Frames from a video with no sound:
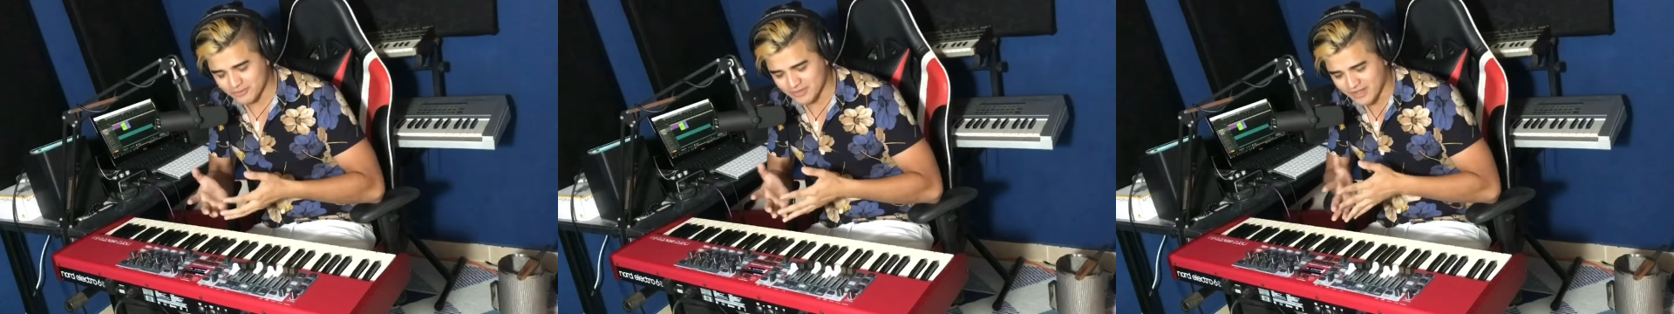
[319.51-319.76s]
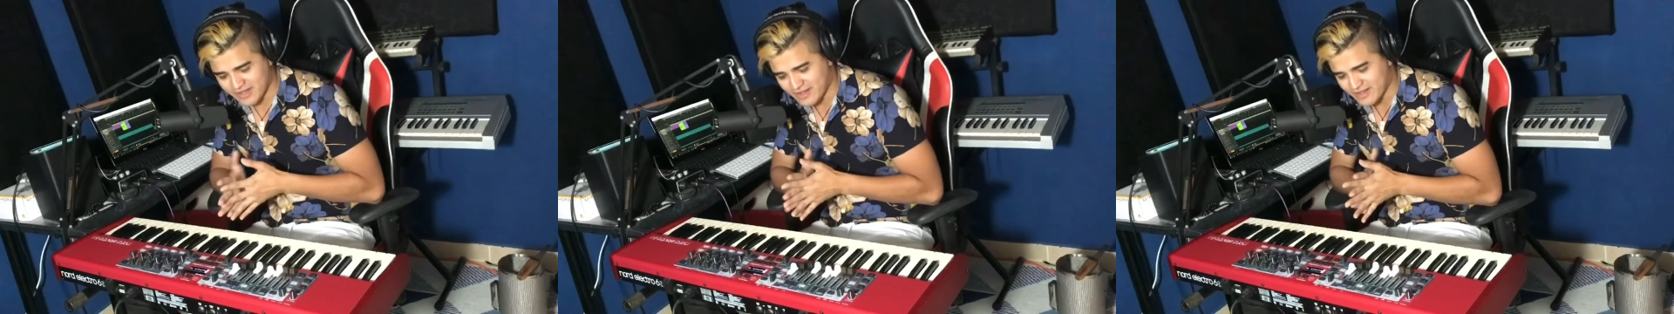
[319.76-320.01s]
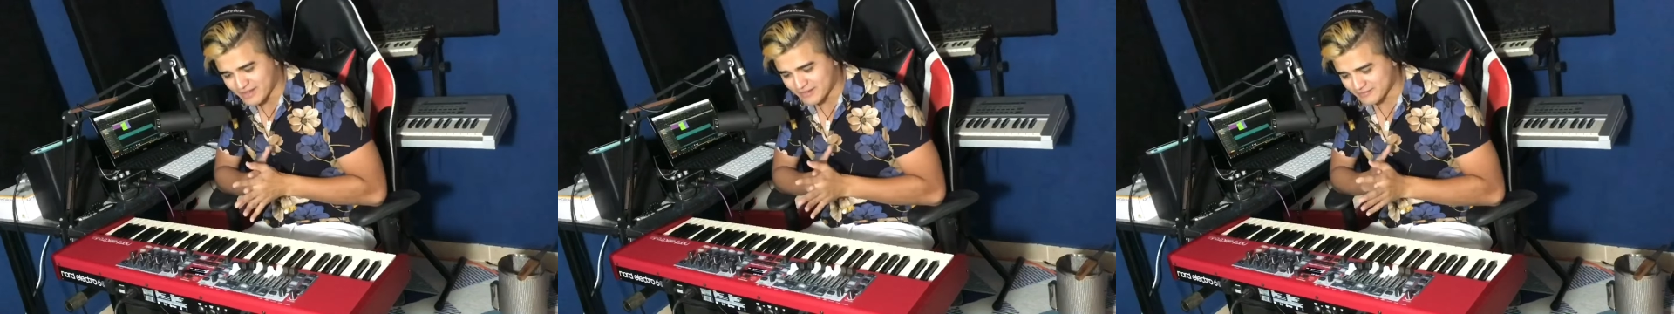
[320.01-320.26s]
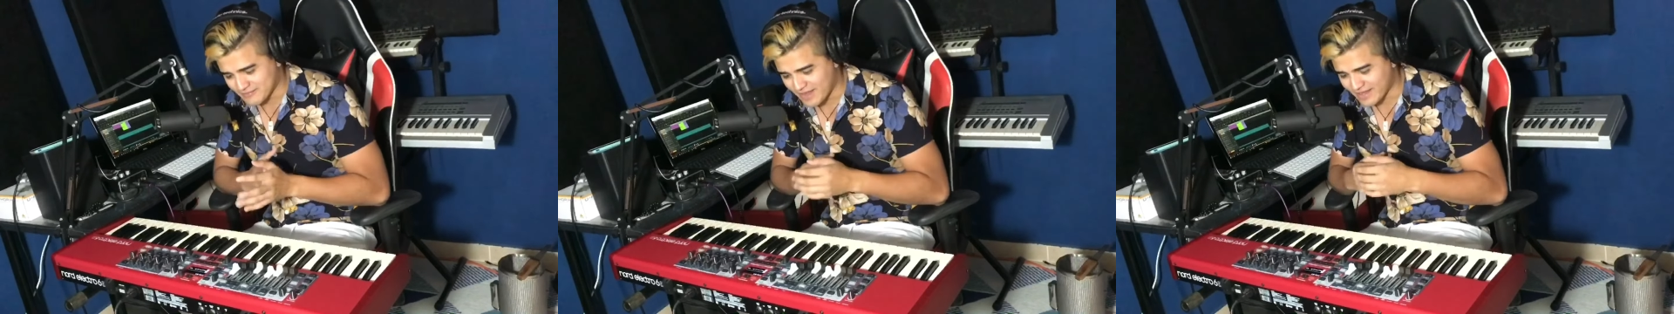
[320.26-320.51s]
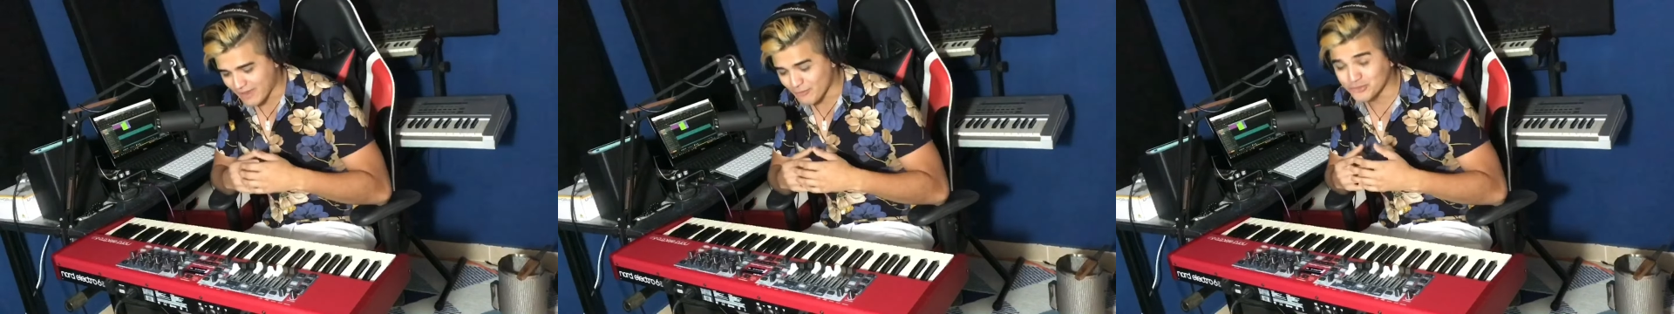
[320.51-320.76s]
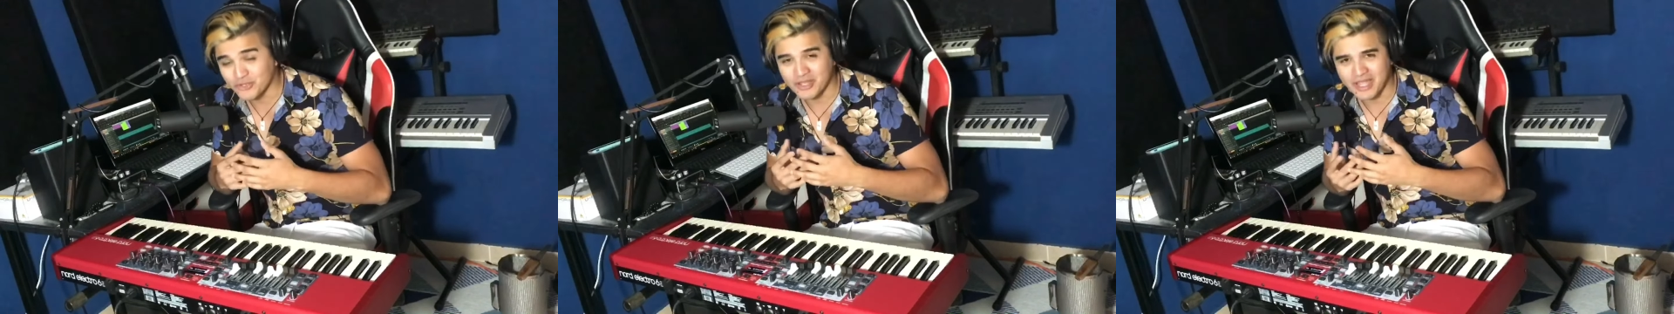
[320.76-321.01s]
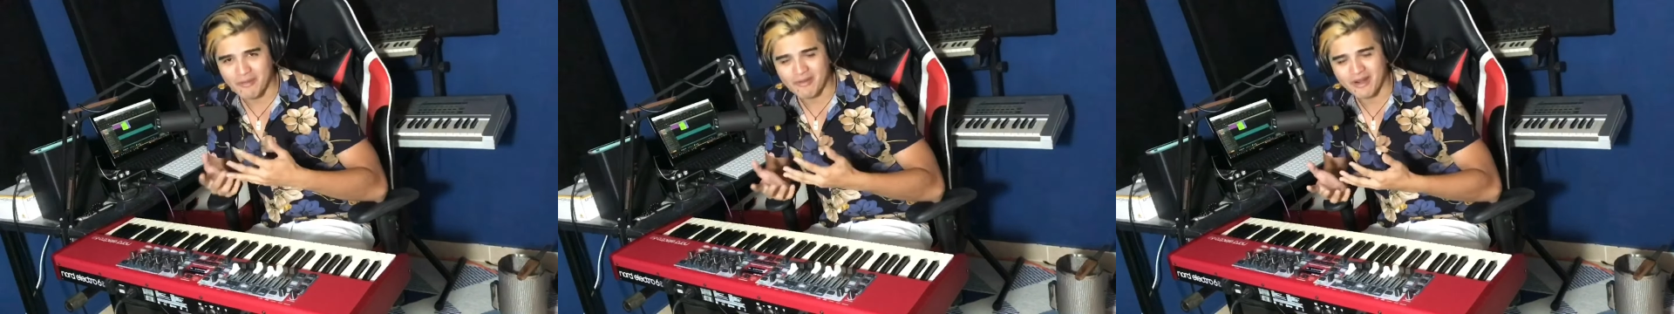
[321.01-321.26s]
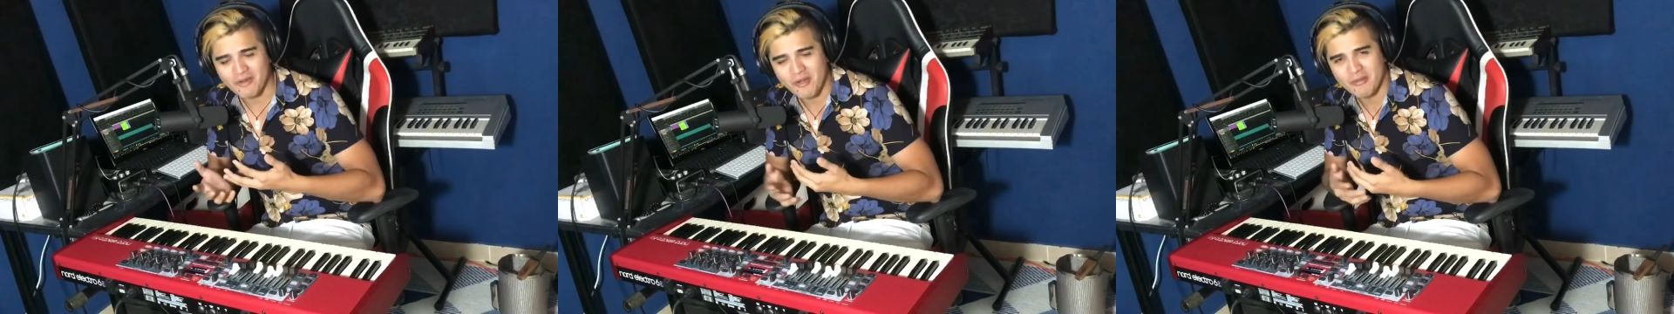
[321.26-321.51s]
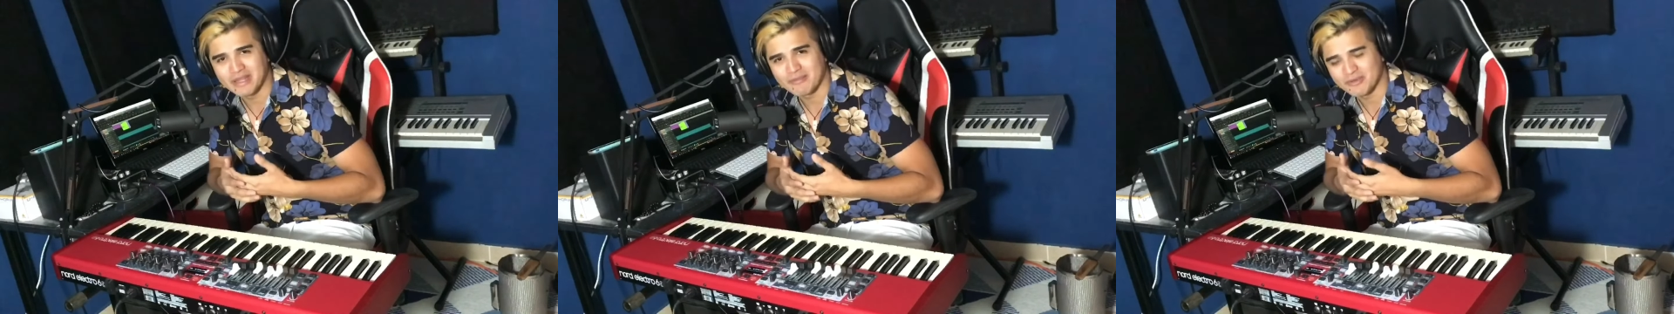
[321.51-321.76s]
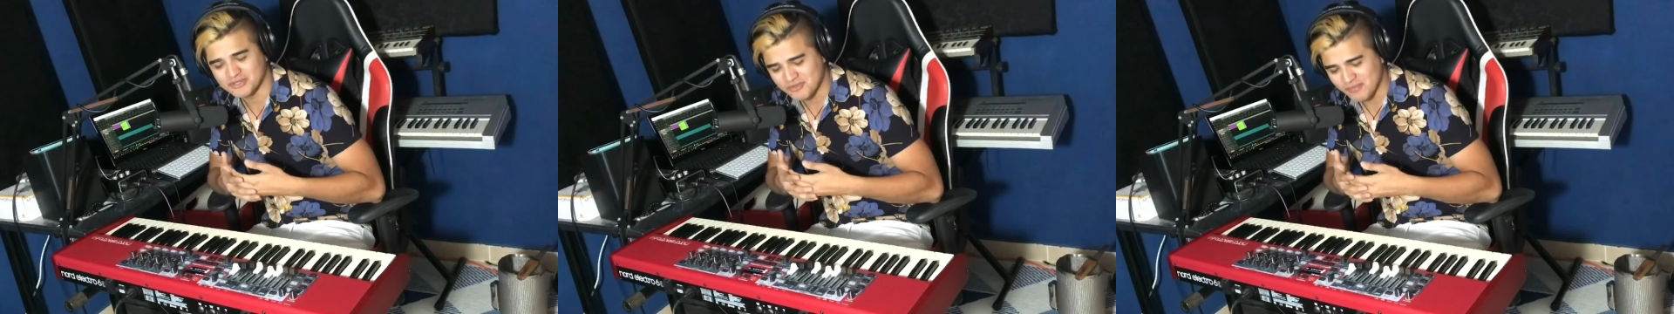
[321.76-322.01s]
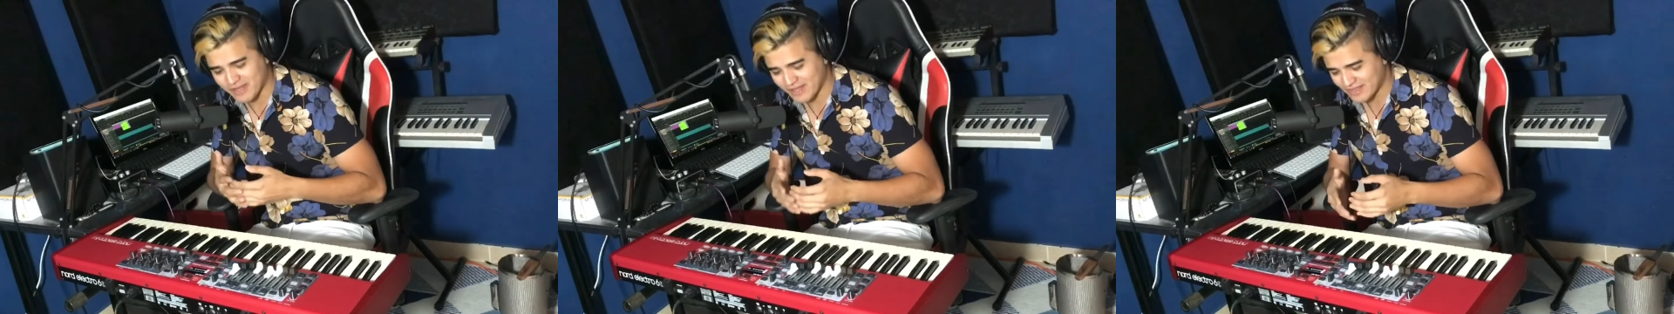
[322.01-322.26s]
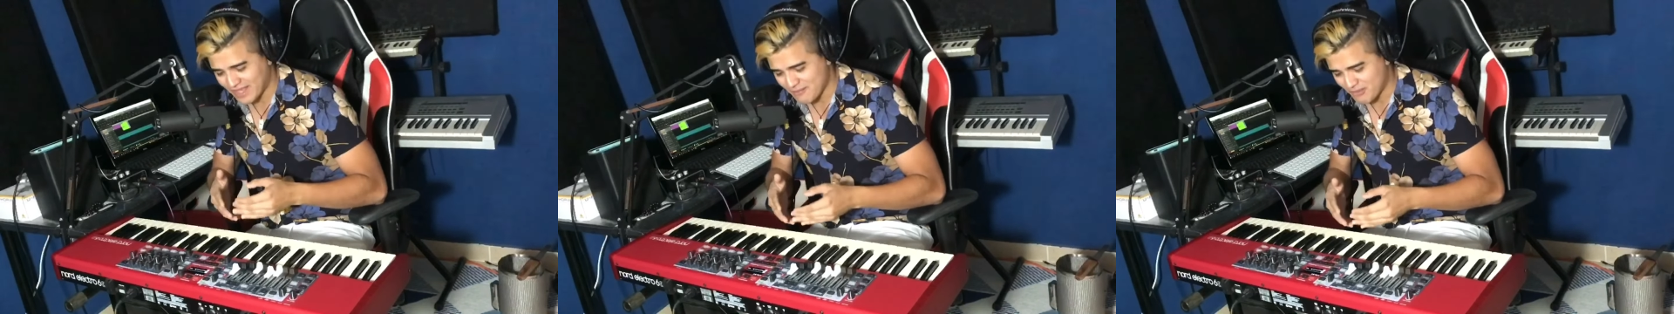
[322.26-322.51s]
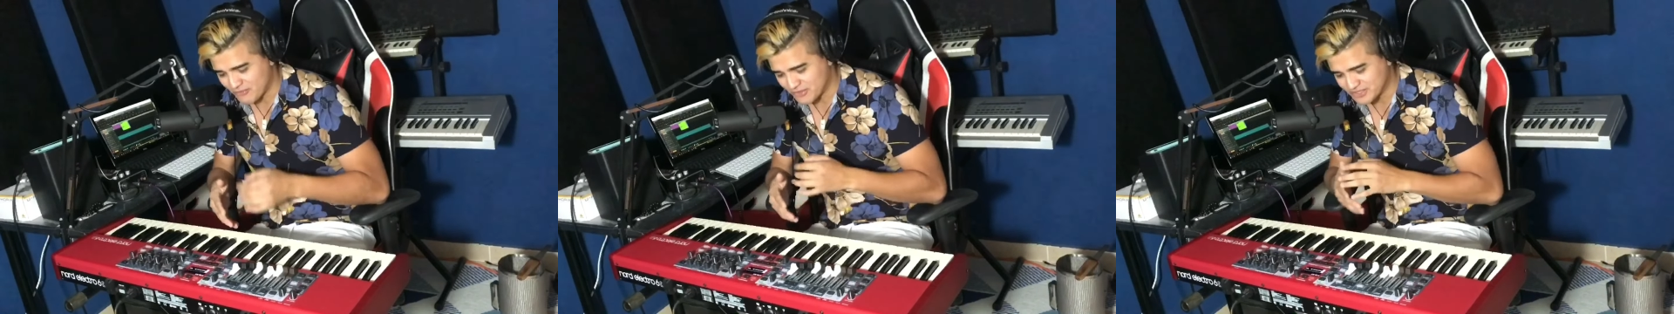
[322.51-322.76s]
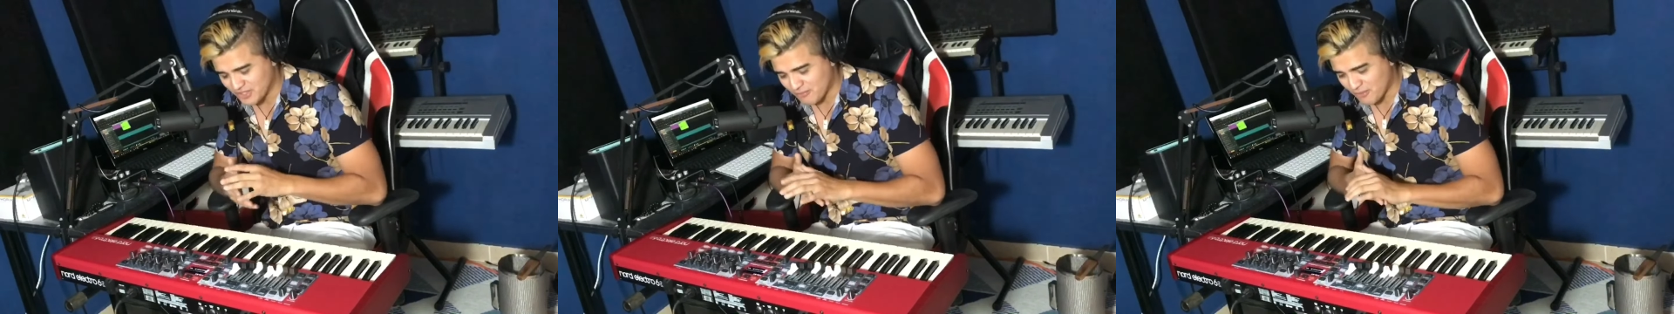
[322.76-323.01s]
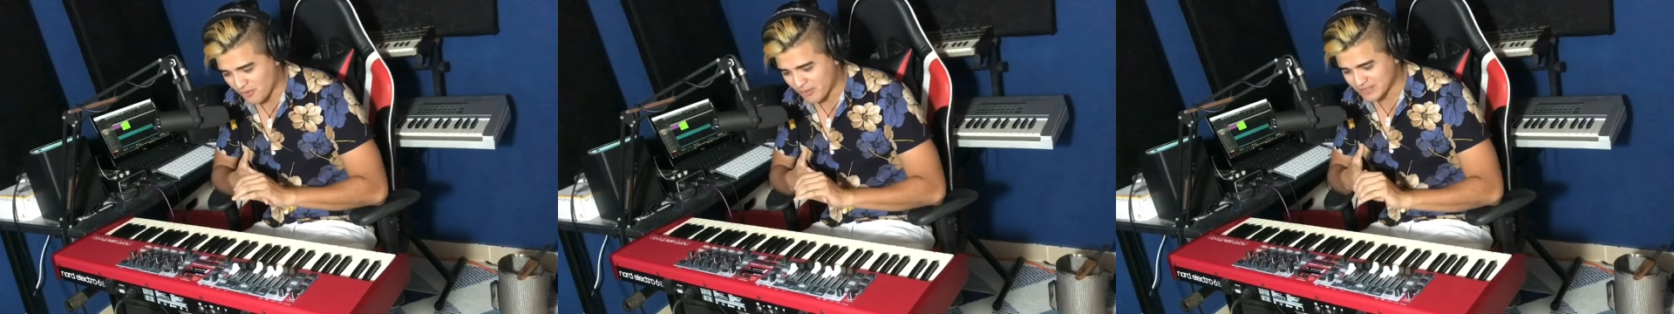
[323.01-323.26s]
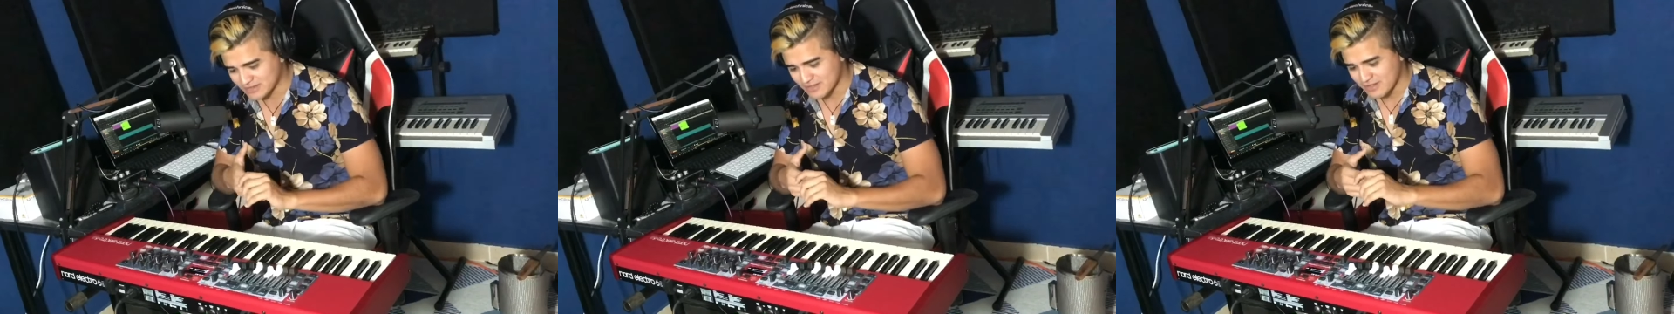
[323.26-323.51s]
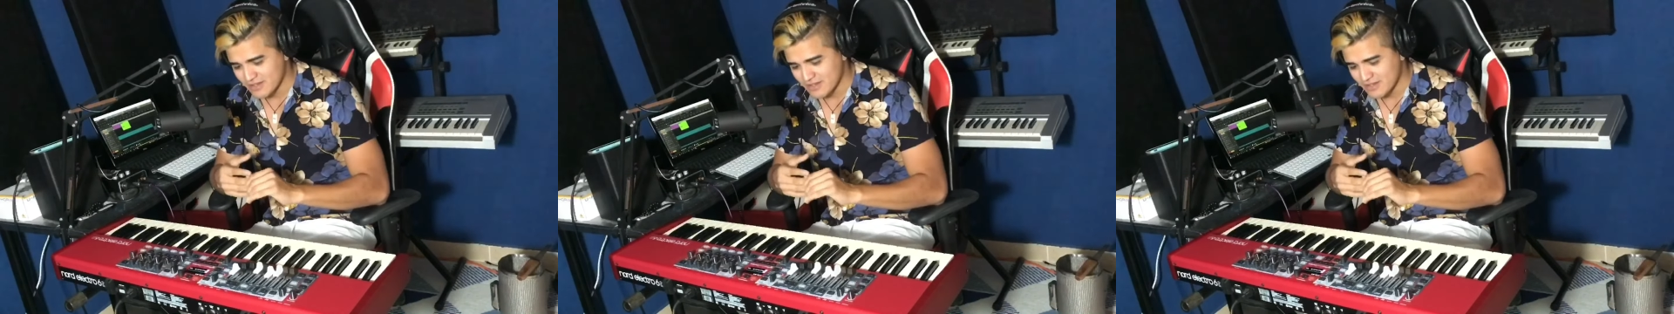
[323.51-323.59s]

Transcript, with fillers: Eh, aquí hay mucho de qué hablar, obviamente, porque soy pianista, profundizado un poco más.